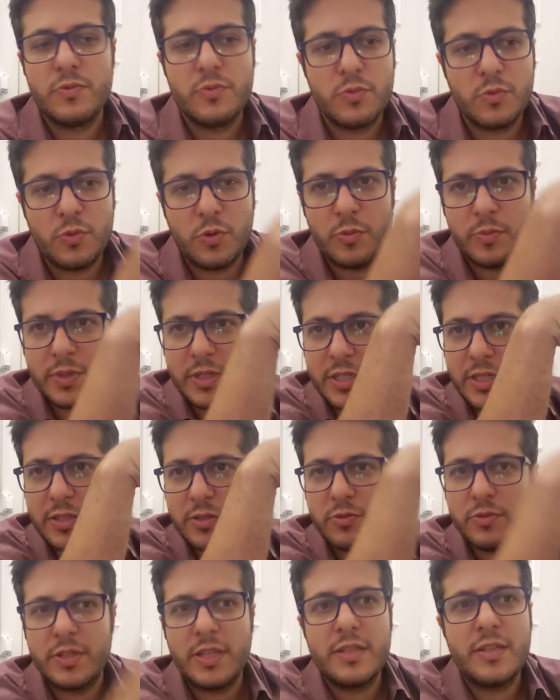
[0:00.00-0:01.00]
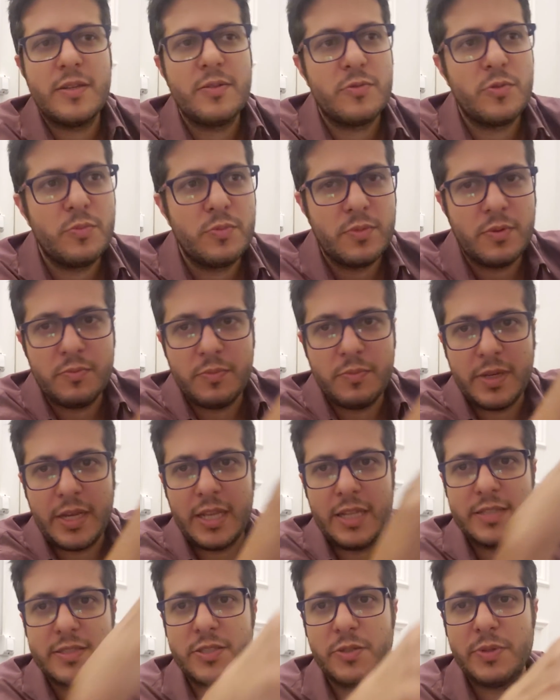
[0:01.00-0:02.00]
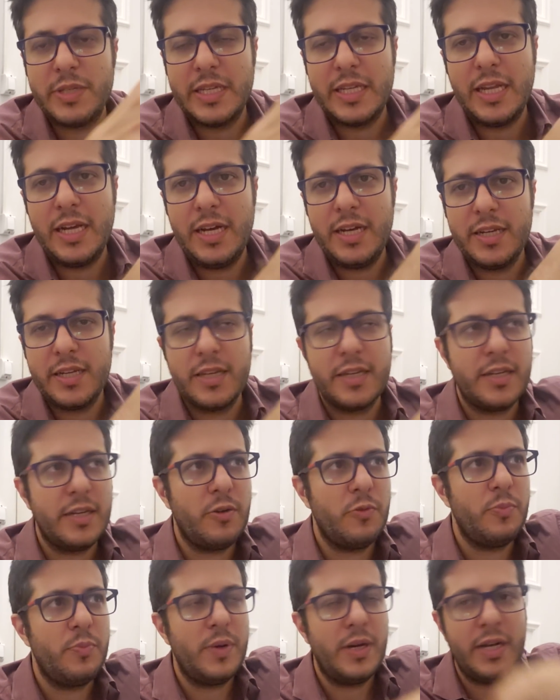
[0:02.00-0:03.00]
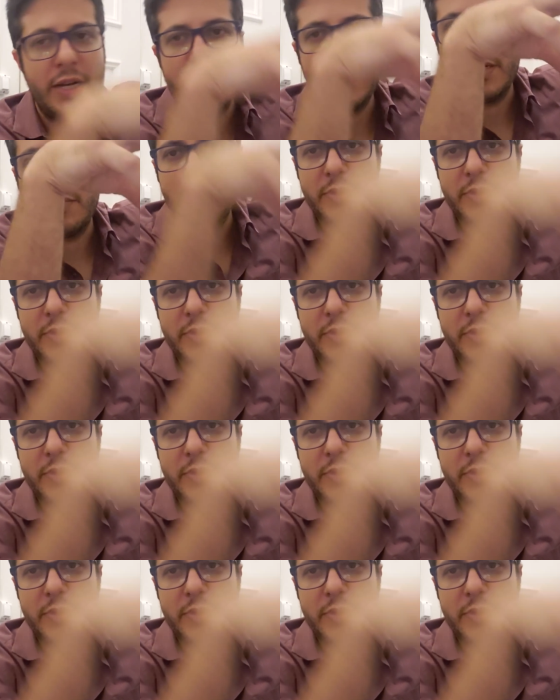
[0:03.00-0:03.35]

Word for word: no, comando, né, numa relação hierárquica, o pai, a